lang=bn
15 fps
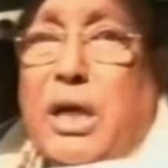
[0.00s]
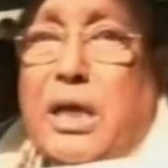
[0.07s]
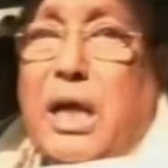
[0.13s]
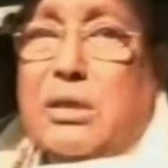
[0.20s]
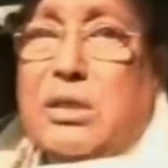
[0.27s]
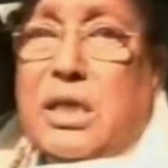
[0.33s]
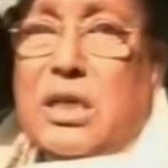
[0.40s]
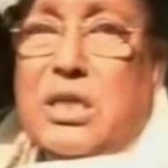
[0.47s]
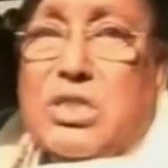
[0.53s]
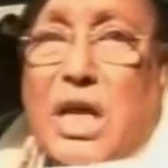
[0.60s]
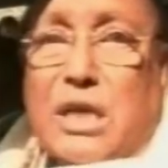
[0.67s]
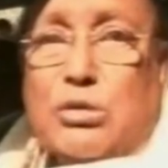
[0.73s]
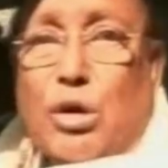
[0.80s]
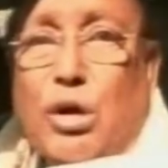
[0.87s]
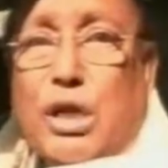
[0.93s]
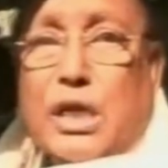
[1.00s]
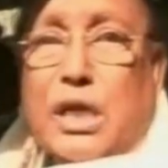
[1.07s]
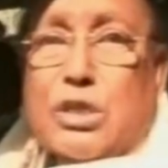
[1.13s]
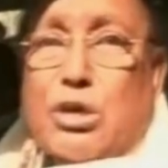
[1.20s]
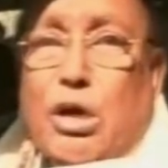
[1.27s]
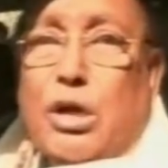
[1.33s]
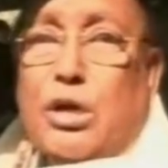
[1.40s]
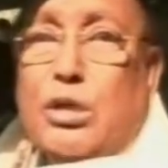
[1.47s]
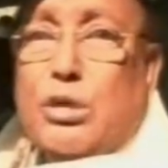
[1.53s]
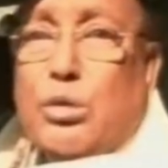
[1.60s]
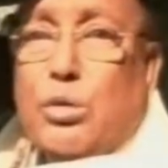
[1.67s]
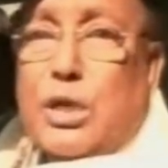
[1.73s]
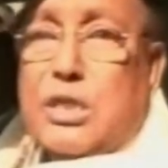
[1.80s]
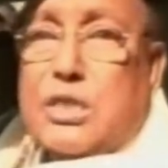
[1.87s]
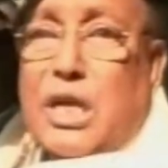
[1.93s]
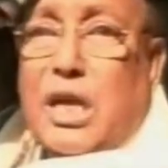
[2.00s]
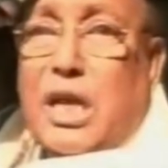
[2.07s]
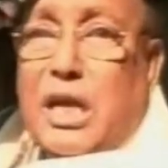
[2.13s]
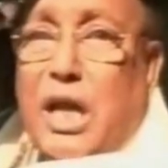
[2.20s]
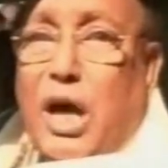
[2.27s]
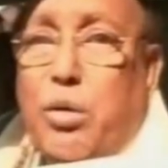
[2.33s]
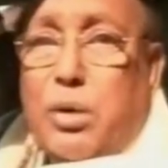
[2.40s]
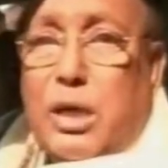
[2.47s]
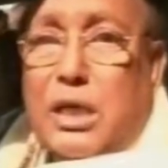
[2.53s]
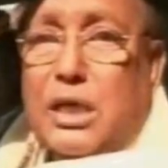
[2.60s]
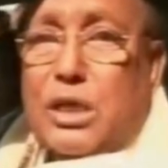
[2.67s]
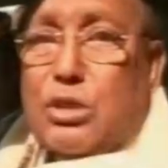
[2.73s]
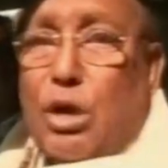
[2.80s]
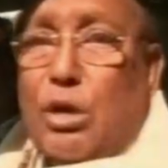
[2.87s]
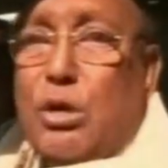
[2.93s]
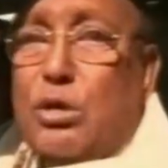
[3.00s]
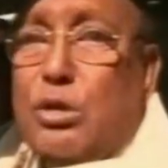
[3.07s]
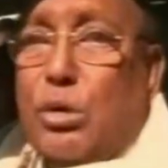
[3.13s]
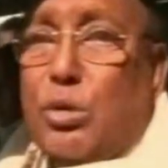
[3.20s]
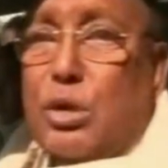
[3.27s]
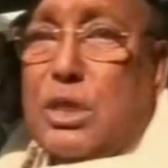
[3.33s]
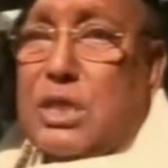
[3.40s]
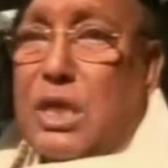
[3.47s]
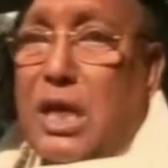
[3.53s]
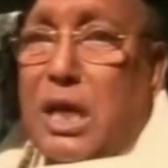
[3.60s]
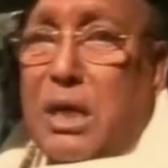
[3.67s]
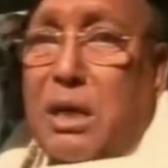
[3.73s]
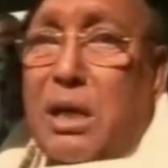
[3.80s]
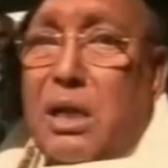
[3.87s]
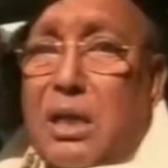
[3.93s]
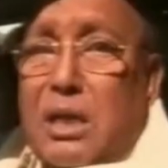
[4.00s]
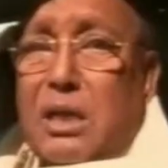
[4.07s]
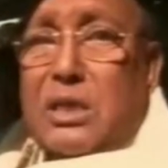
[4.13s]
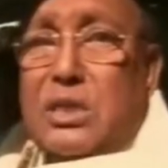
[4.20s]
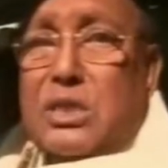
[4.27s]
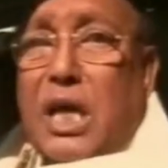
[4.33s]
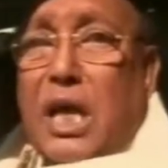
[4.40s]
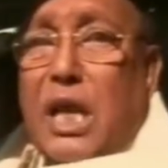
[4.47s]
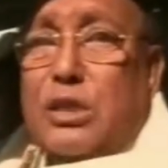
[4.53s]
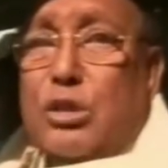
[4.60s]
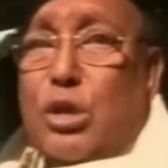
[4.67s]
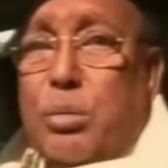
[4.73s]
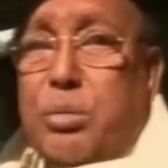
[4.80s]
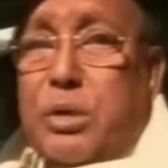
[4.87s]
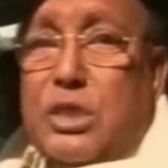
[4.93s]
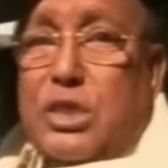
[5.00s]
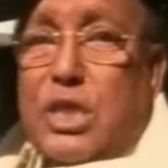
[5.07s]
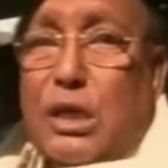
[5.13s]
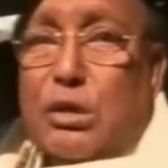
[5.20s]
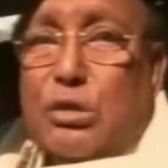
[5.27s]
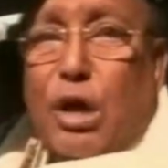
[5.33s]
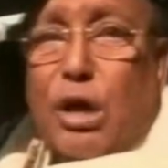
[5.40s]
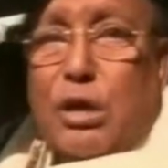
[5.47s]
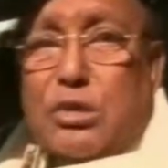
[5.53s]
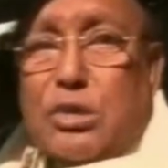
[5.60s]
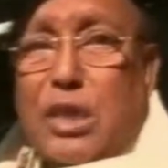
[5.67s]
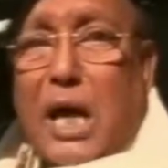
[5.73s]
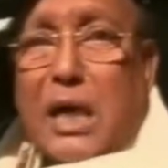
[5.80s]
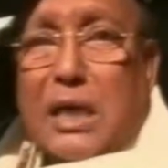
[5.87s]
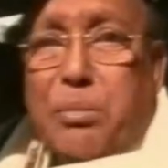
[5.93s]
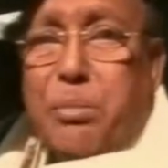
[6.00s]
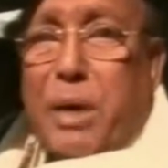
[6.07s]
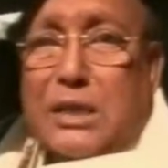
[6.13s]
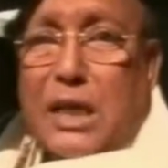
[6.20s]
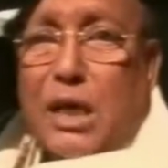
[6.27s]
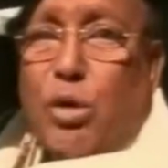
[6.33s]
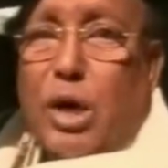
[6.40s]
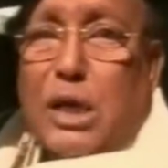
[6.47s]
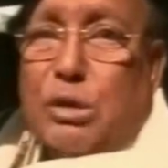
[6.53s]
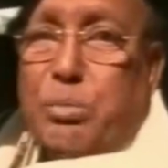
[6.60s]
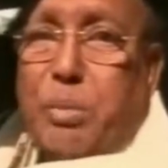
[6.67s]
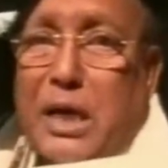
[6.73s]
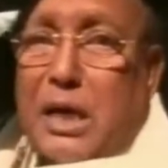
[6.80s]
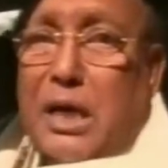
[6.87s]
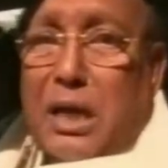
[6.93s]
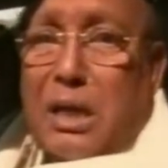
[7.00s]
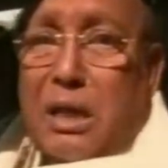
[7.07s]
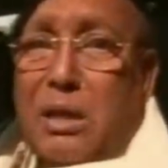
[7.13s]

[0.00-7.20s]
হয় না তিনি ছাত্রলীগকে সংগঠিত করেছিলেন আওয়ামী লীগকে সংগঠিত করেছিলেন জেল জুলুম নির্যাতন তাকে মাথা নোয়াতে পারে নাই